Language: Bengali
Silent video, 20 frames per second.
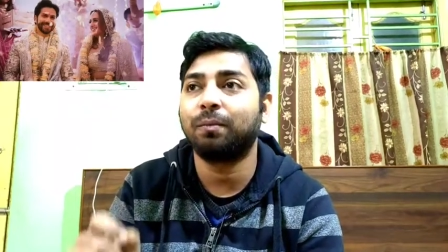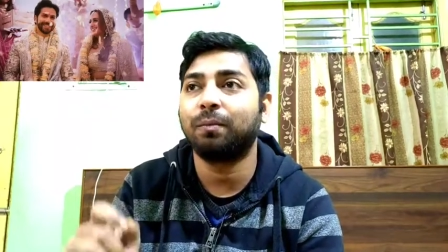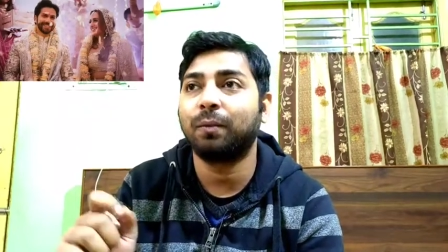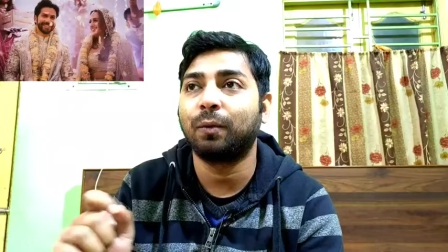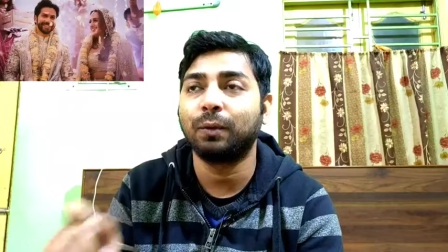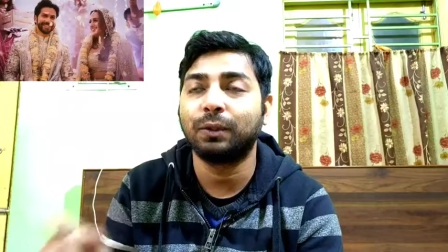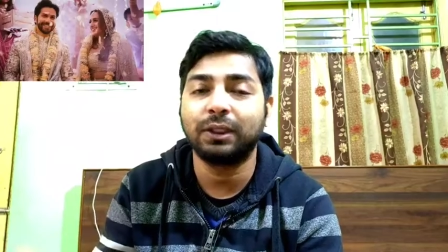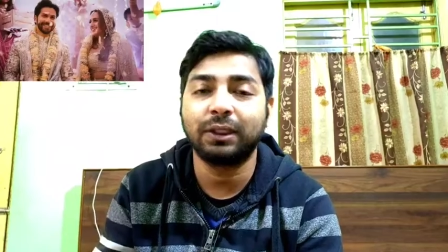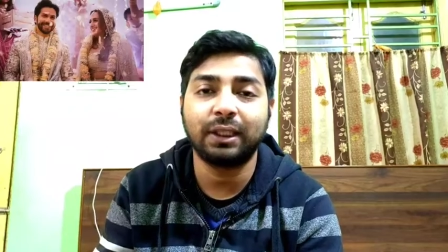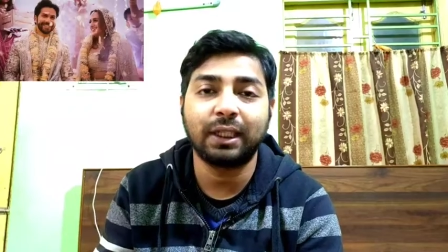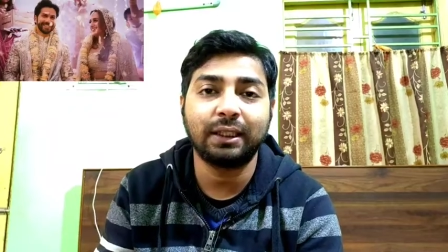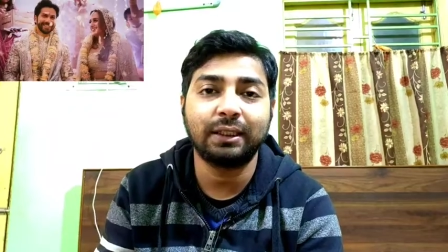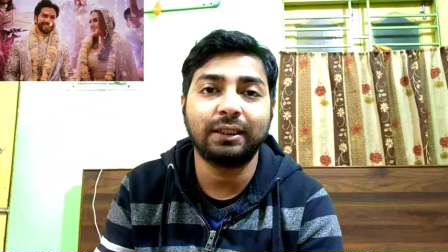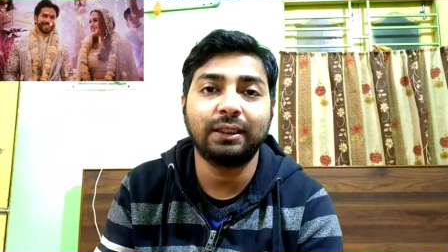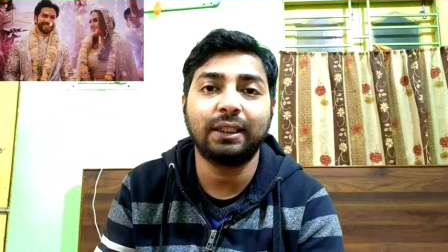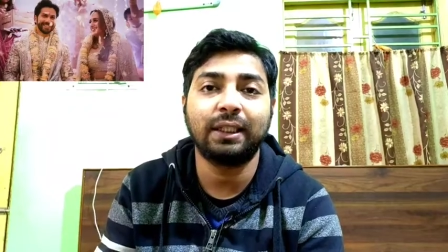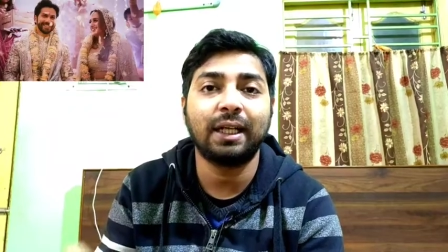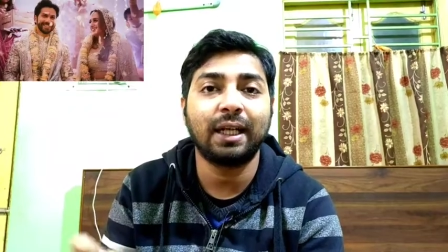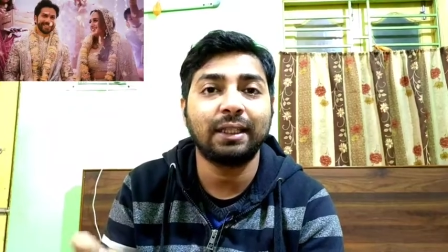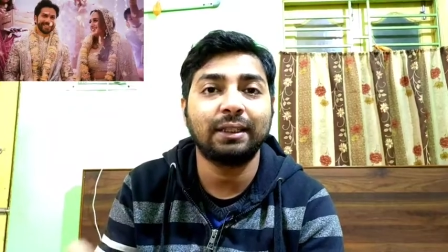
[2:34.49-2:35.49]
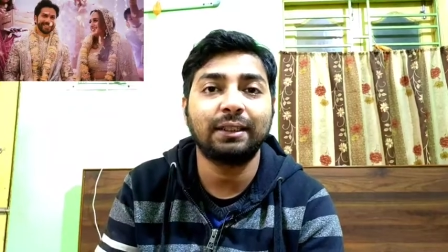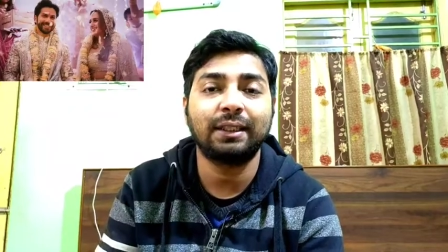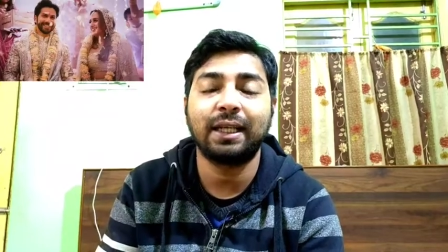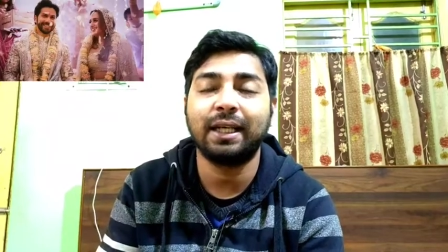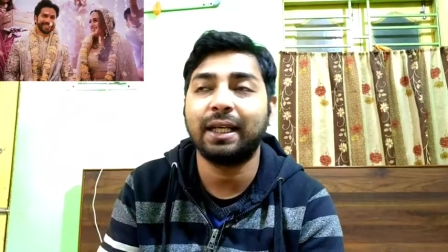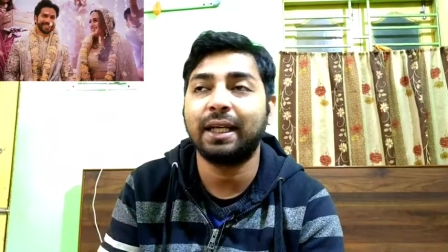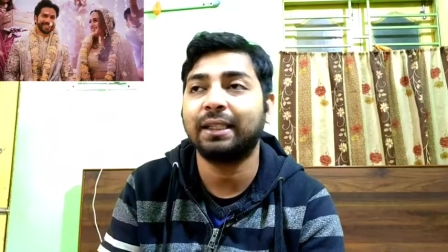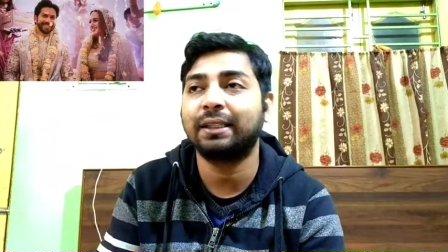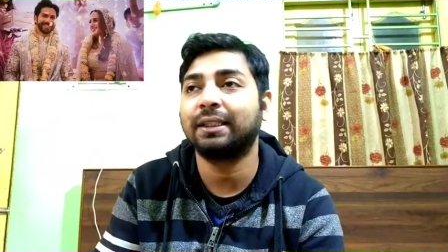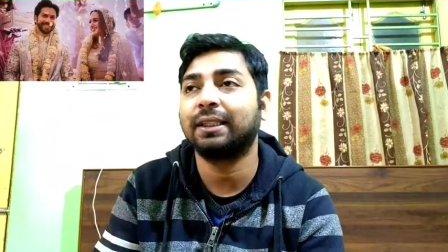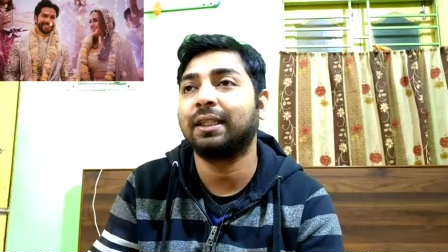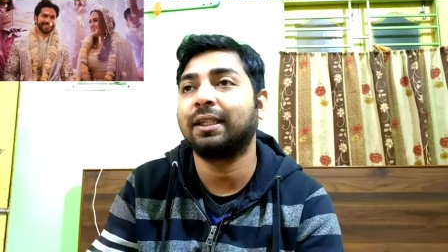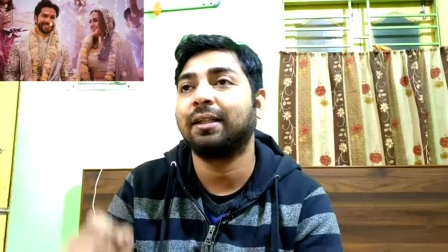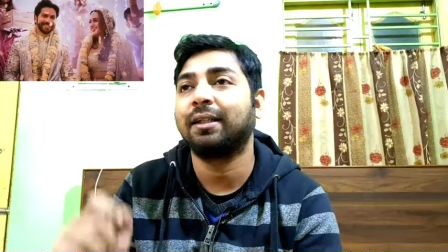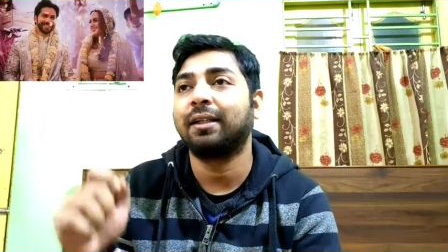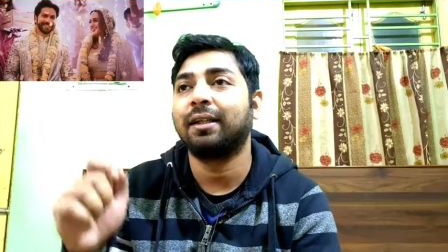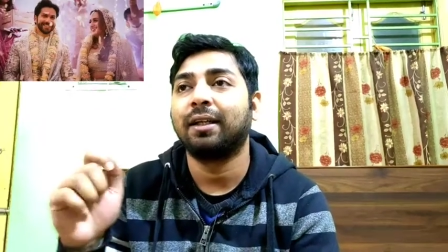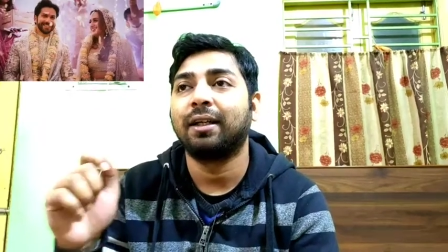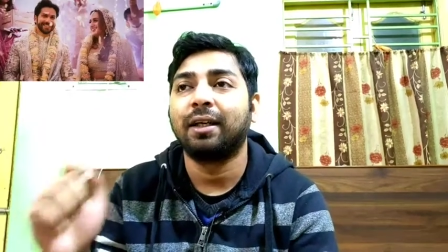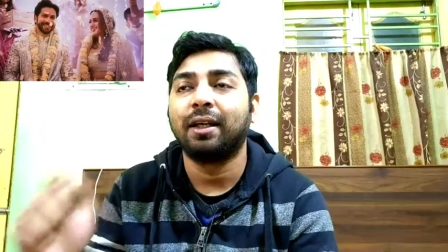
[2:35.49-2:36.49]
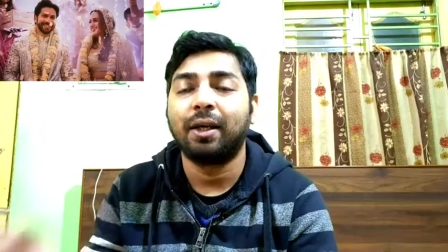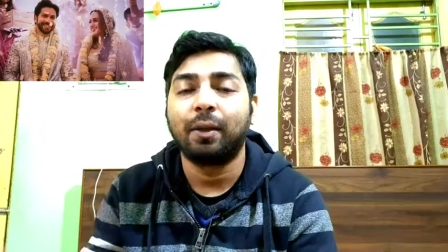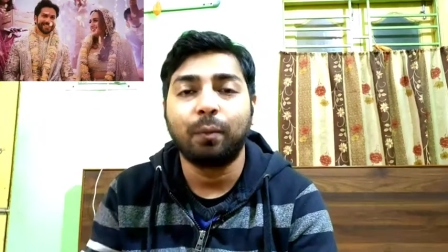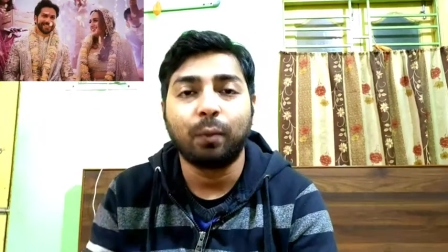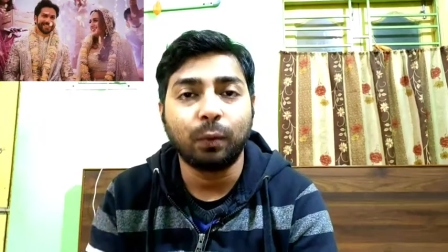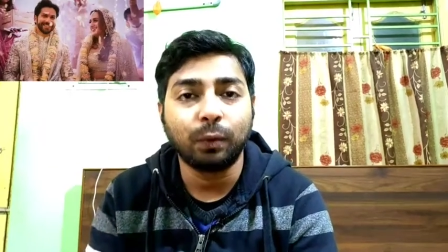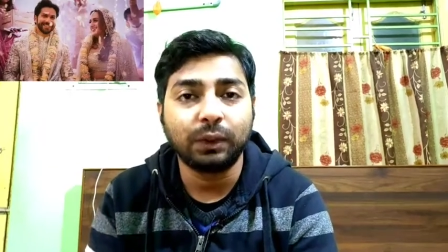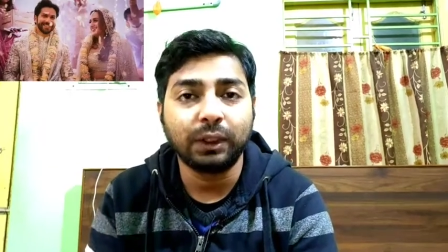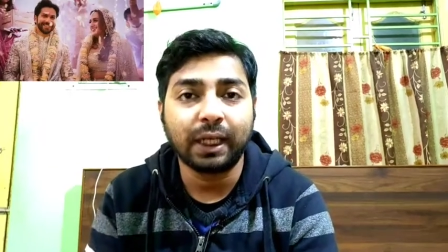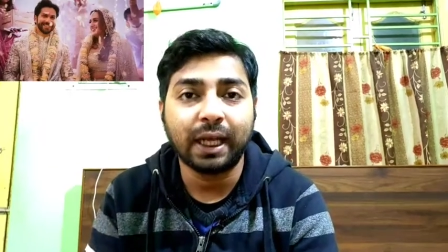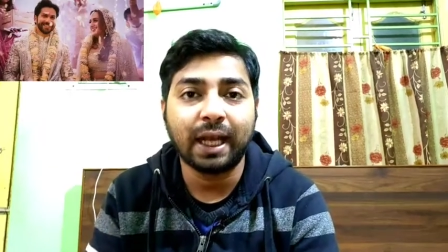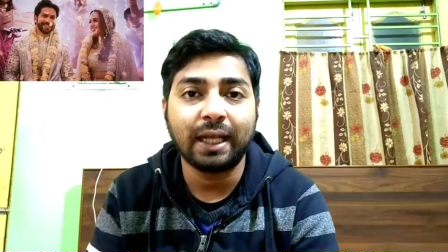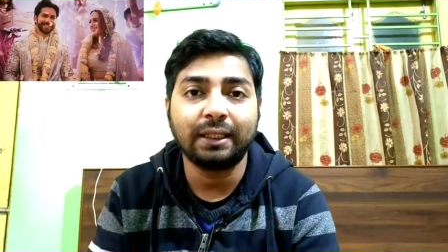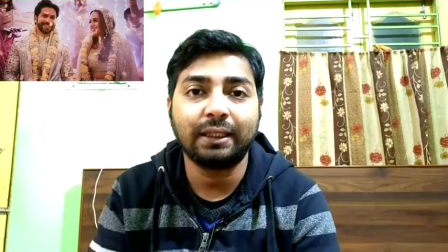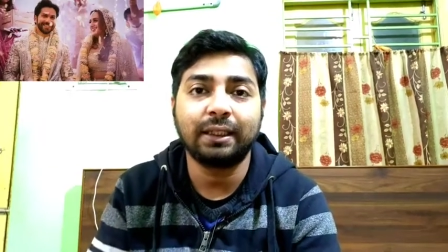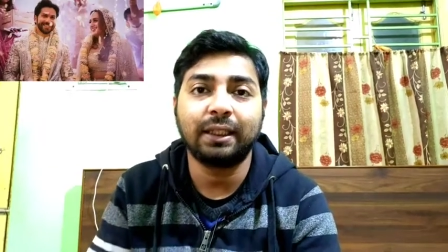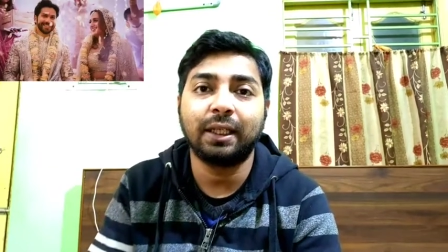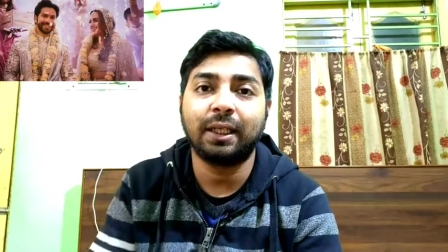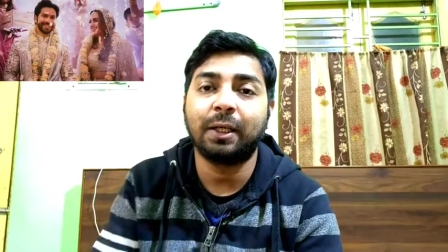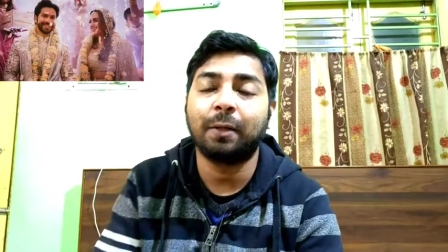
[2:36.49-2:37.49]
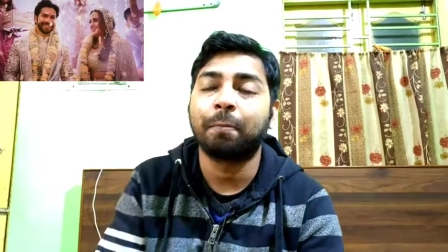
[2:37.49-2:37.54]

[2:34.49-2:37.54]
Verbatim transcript: পৌঁছে যাচ্ছে রাস্তায় আছে পৌঁছে গেছে